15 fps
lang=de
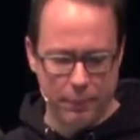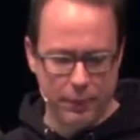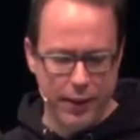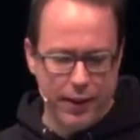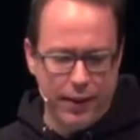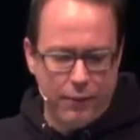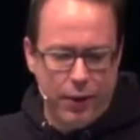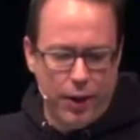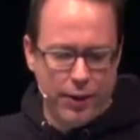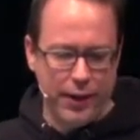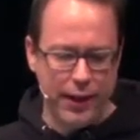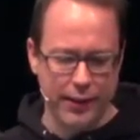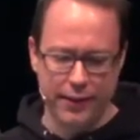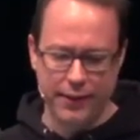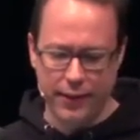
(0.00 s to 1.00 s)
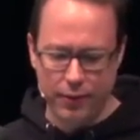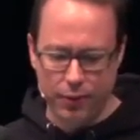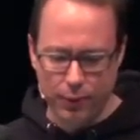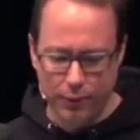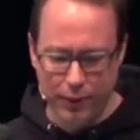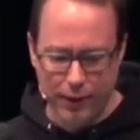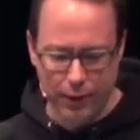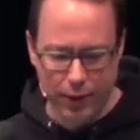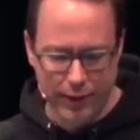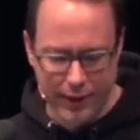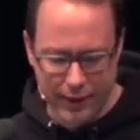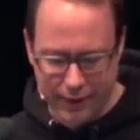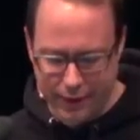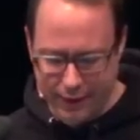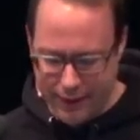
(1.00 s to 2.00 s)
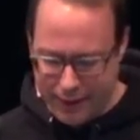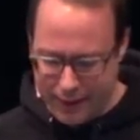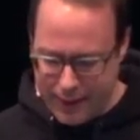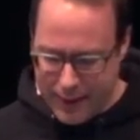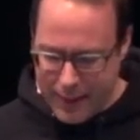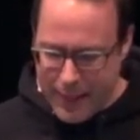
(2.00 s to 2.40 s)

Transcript: Mit anderen Worten, hat jetzt nicht so viele Leute interessiert.